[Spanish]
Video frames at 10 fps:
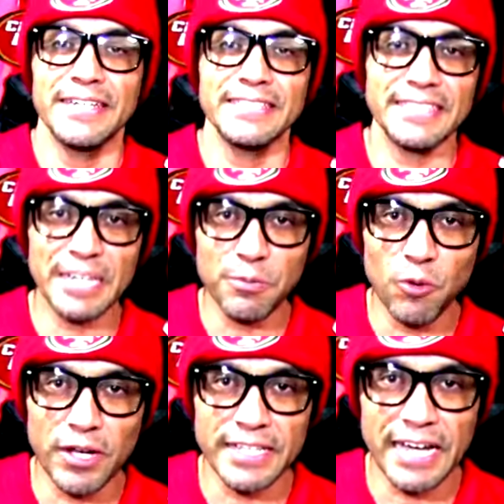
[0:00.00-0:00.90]
Este
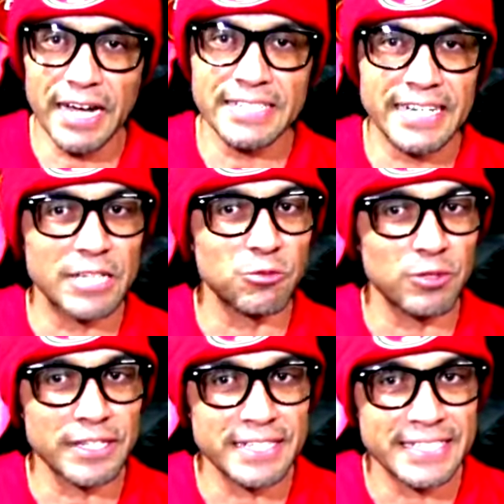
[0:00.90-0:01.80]
termo que ya llega a
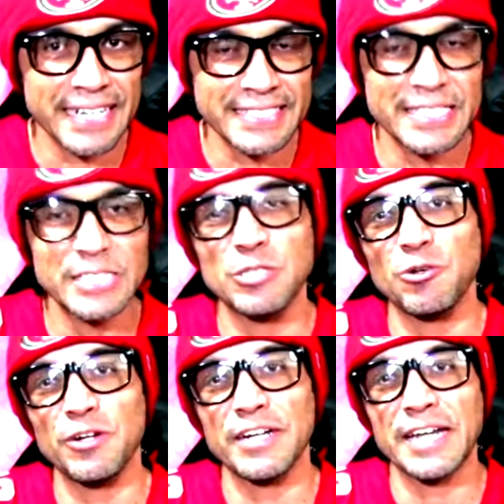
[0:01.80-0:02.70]
su tercer chance y si
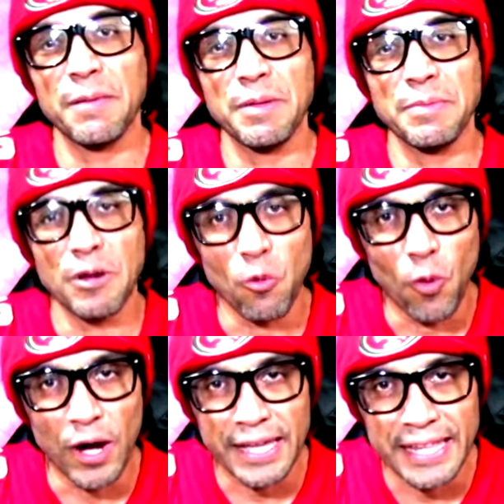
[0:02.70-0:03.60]
no lo reclaman me
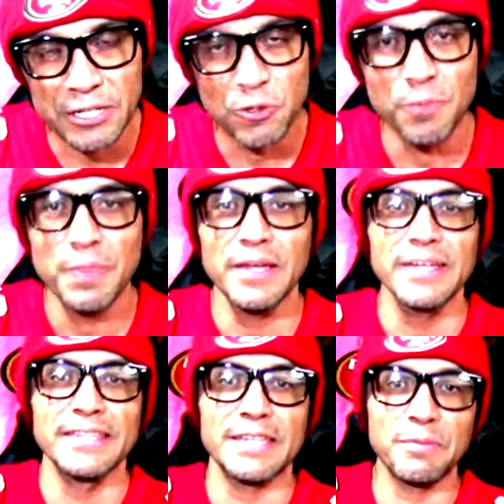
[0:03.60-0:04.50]
lo voy a quedar yo.
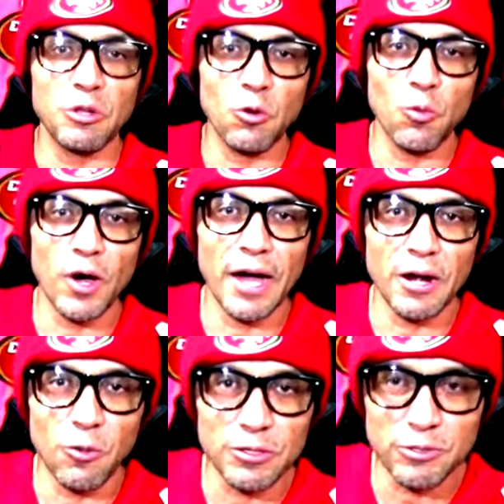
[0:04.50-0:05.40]
También lo voy
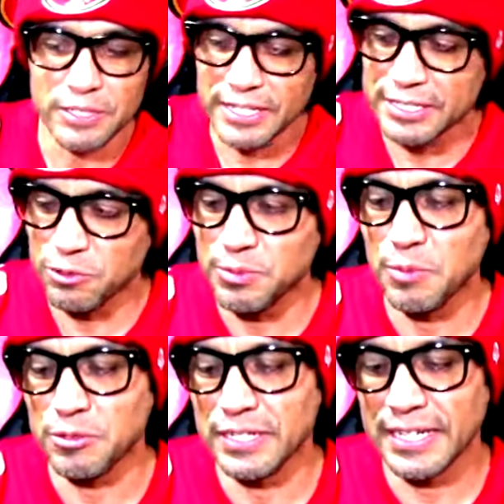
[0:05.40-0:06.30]
a, lo a sortear ante los
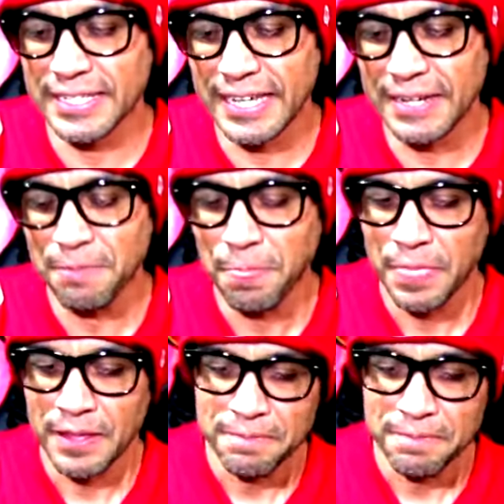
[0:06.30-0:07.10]
miembros del canal.